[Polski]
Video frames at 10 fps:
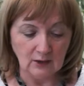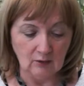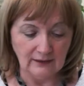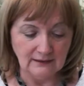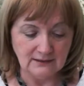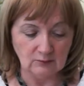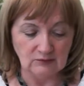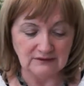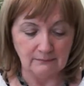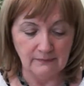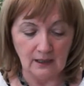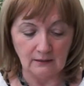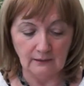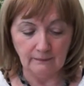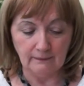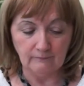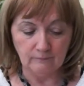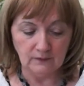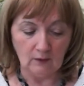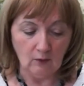kolekcja udostępniana mm,
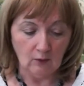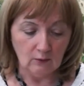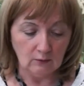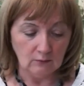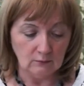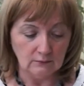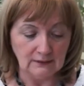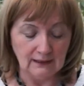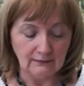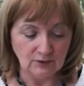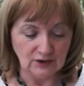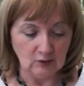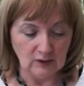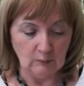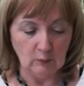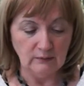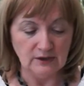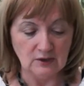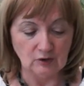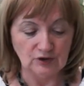do, y, dla szerokiej
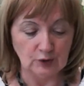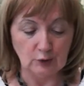publiczności.